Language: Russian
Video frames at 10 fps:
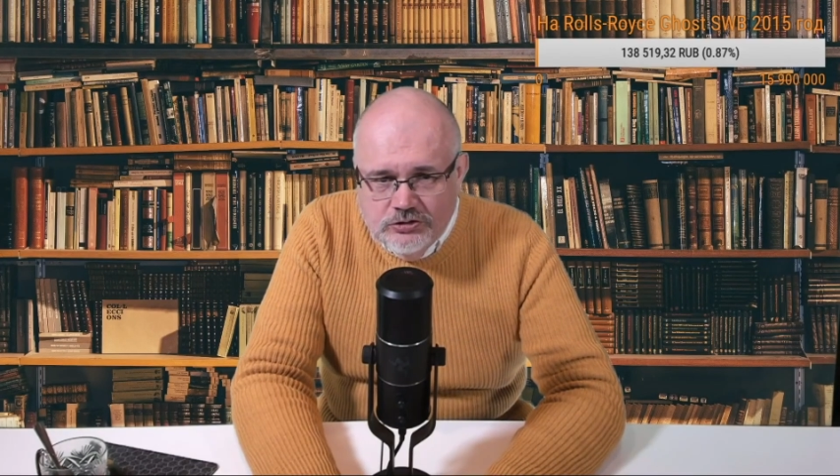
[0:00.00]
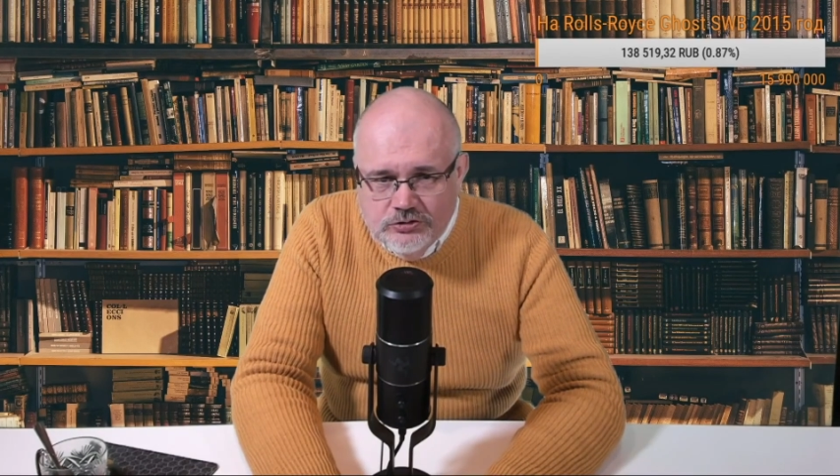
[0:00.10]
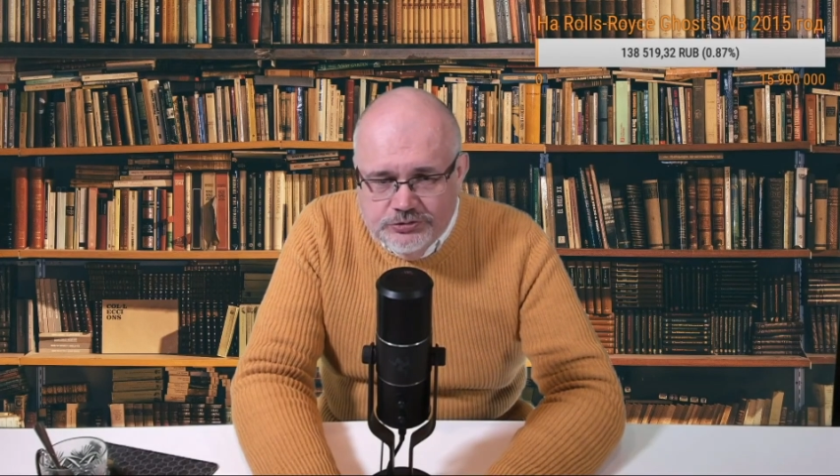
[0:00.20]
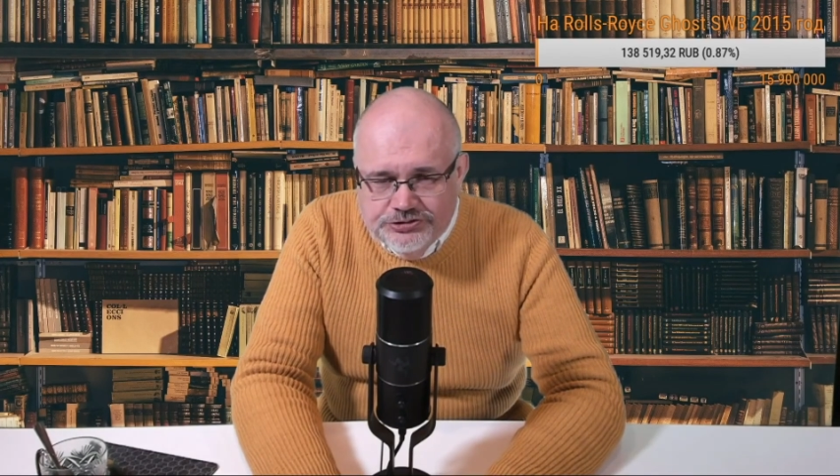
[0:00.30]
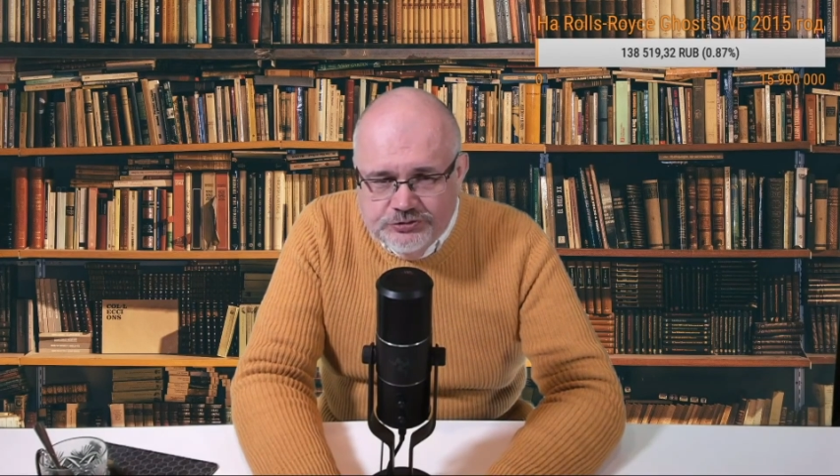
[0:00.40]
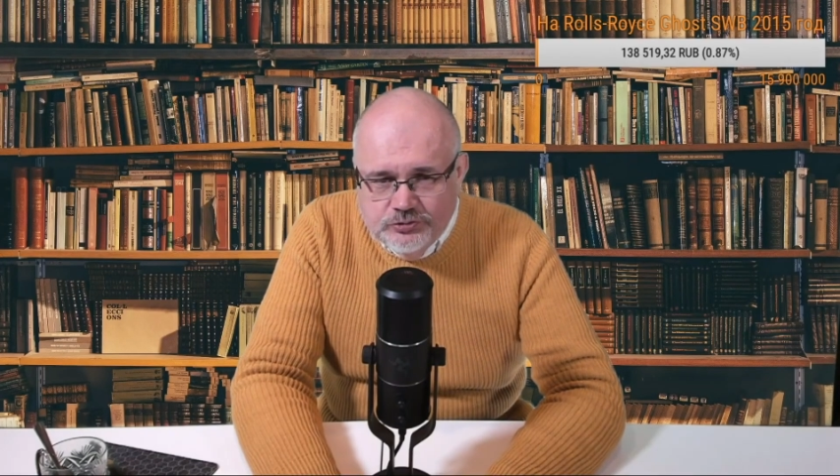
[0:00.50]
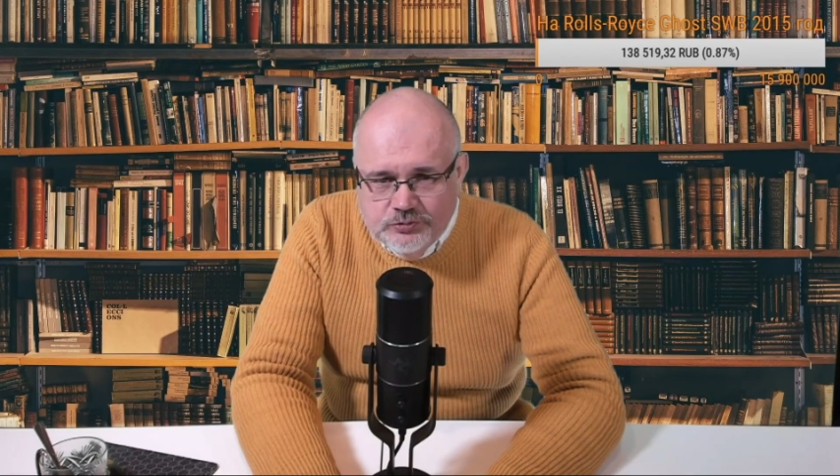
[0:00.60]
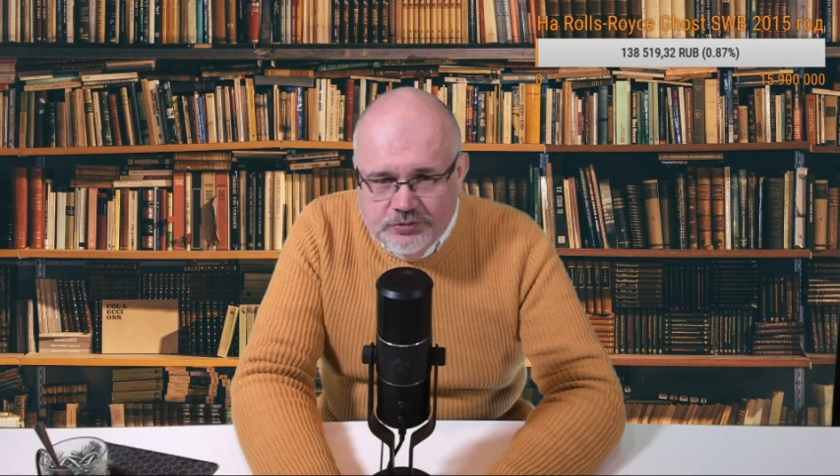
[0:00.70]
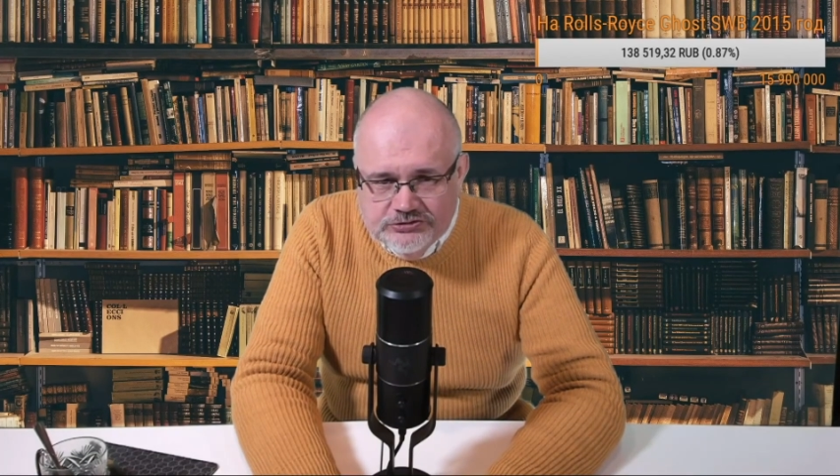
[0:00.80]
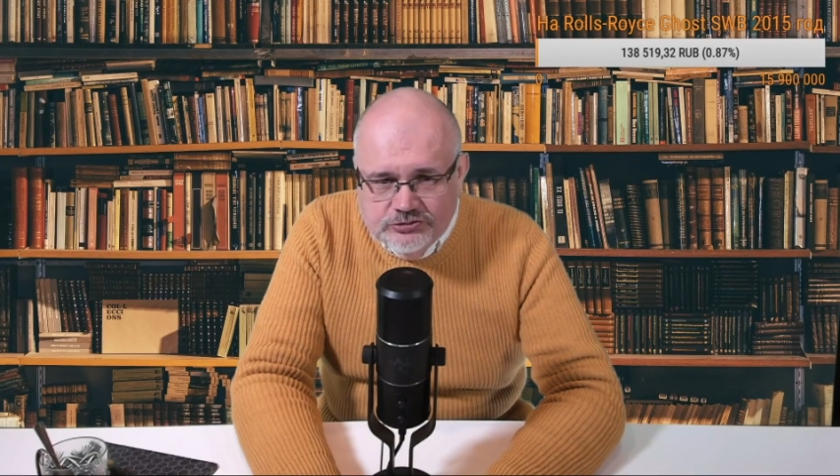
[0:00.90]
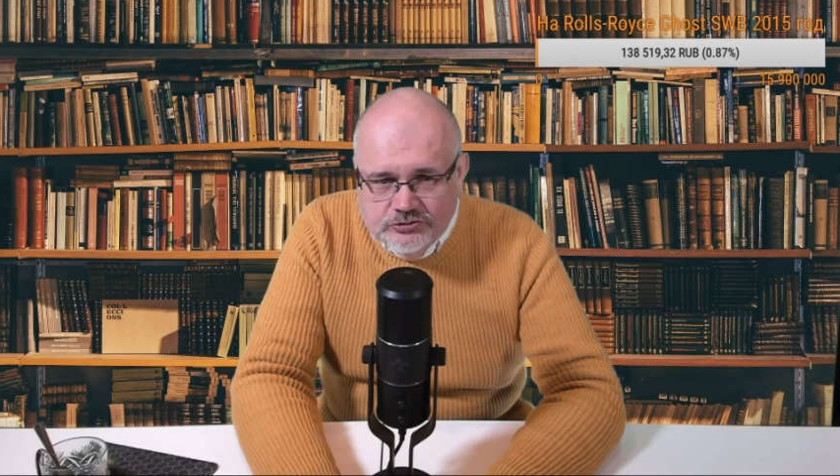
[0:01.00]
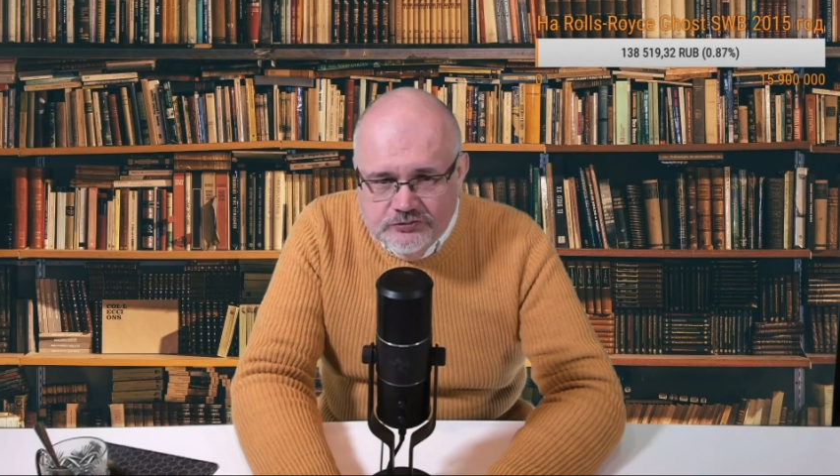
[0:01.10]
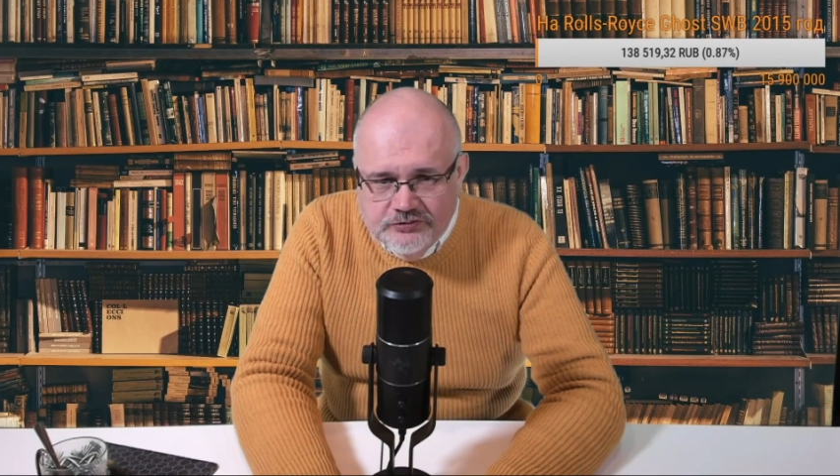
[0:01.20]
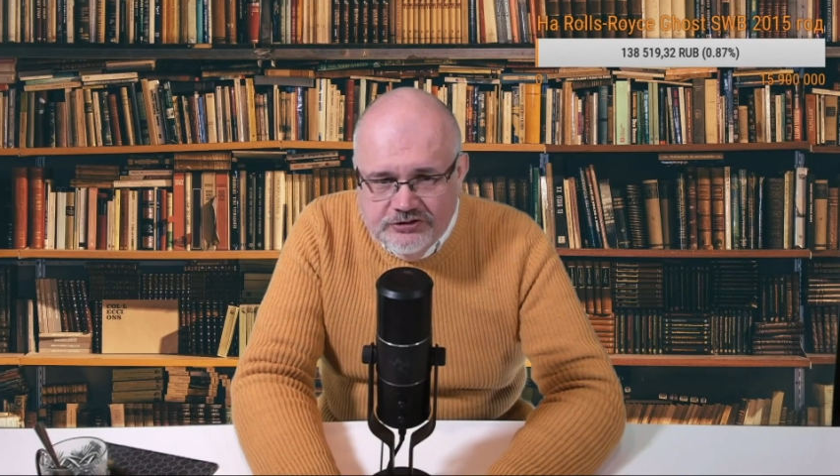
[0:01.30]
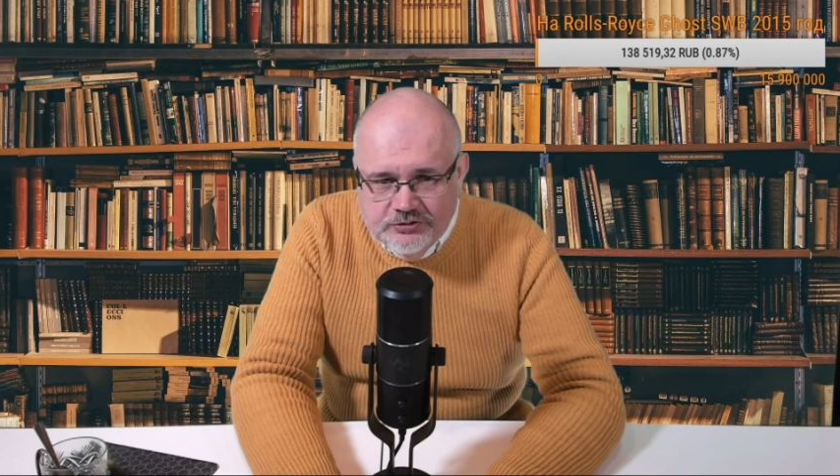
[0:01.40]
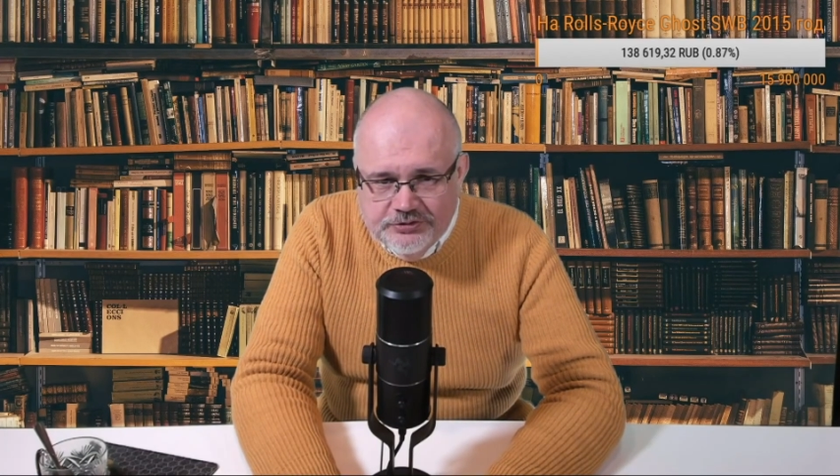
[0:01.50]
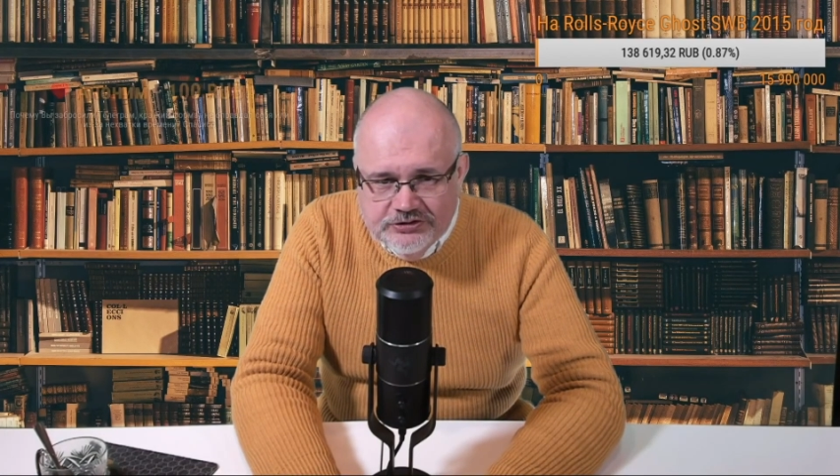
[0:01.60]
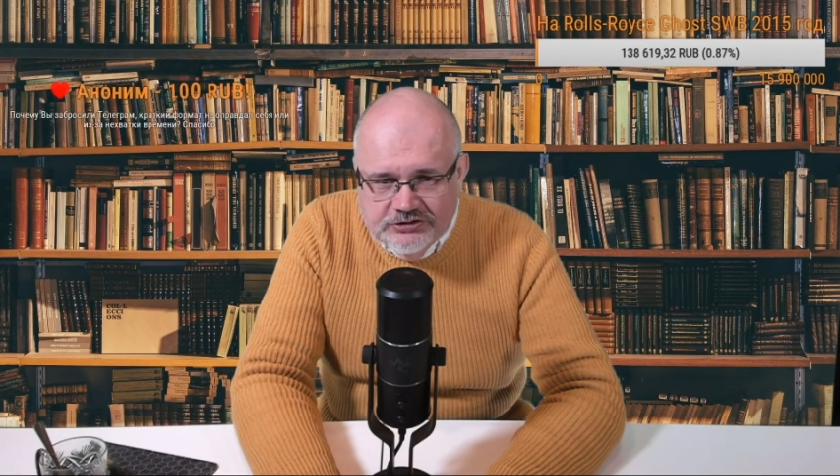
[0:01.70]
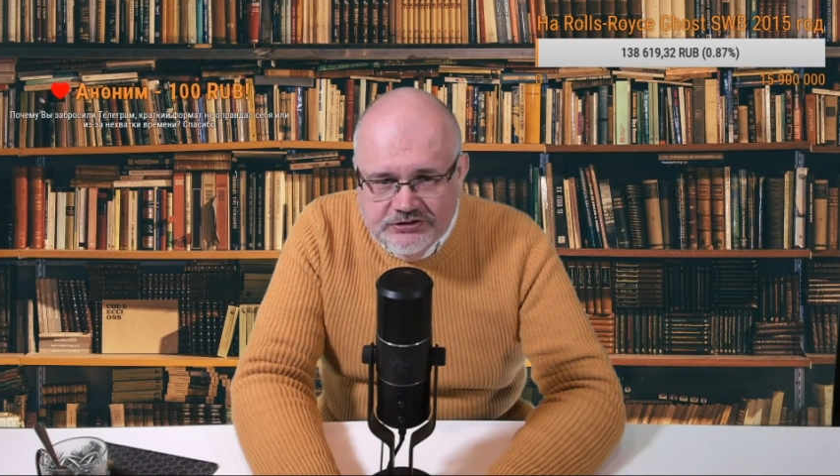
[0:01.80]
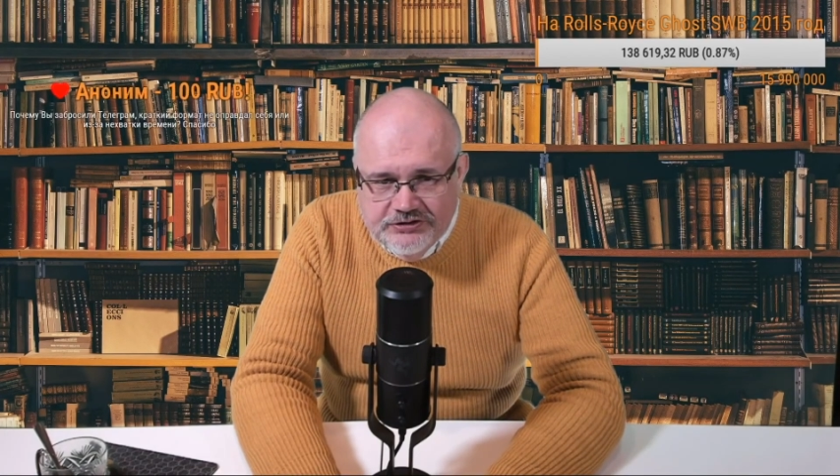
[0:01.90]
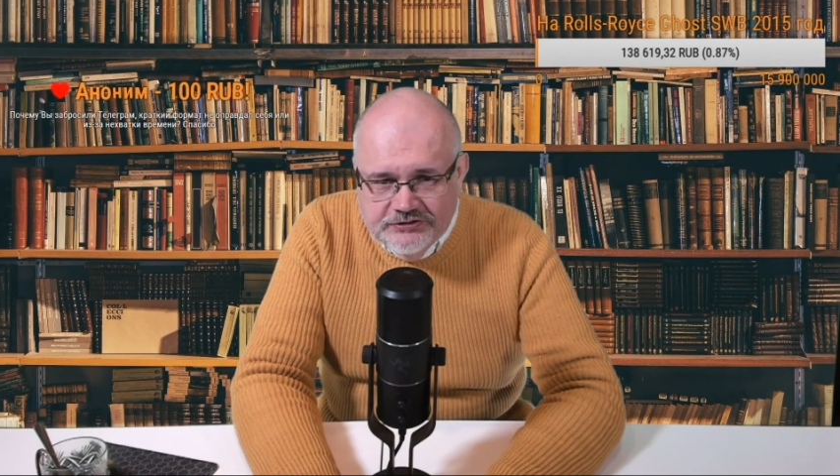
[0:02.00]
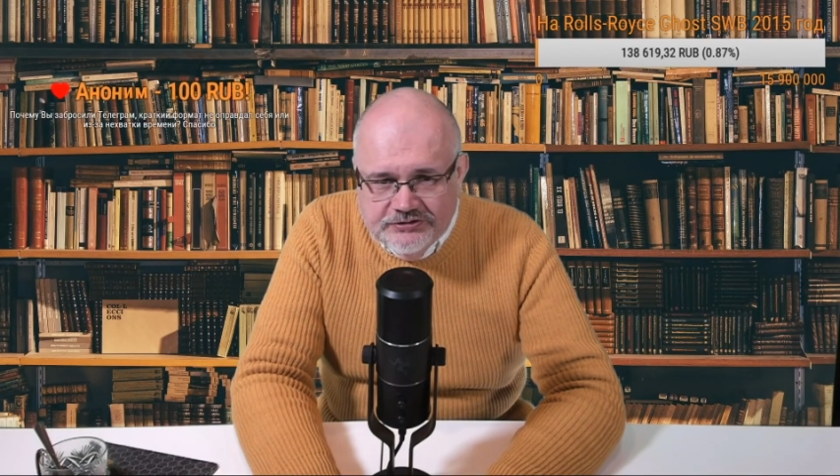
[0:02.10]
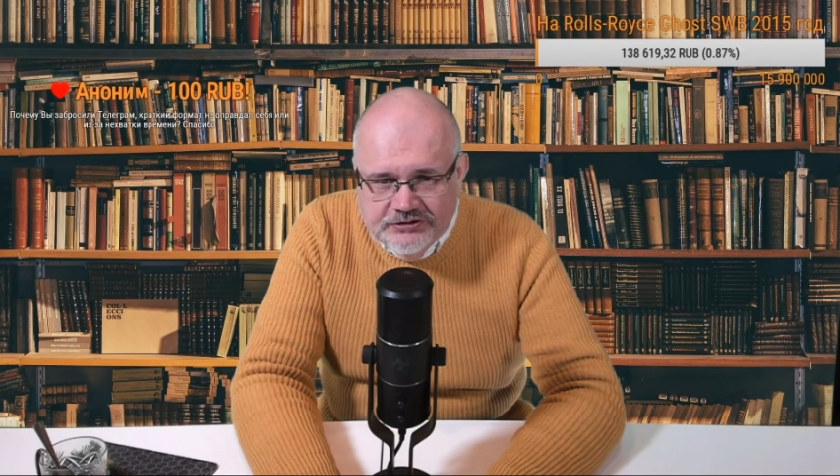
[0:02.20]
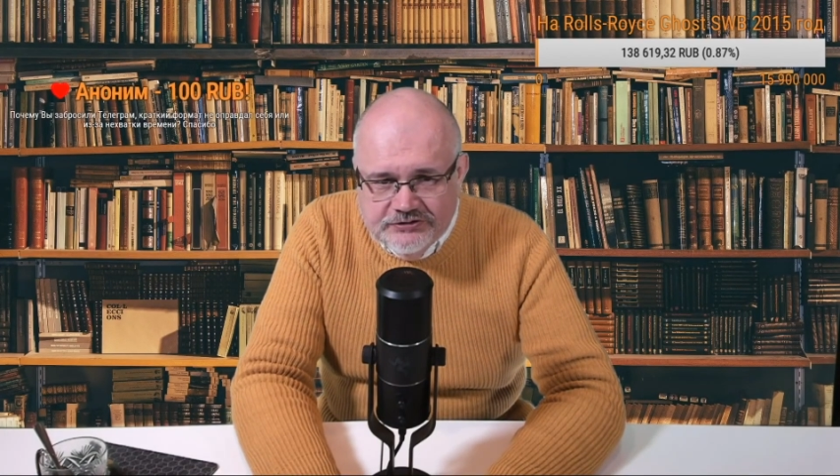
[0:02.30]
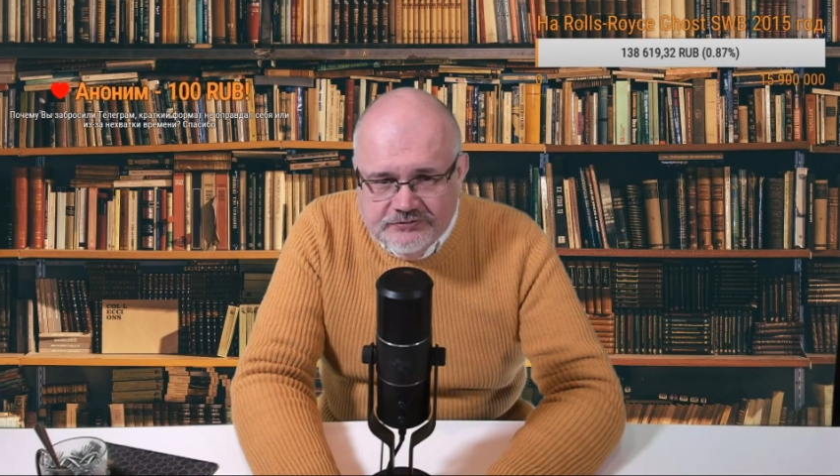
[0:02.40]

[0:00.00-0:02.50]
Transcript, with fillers: Почему посол Великобритании Кэр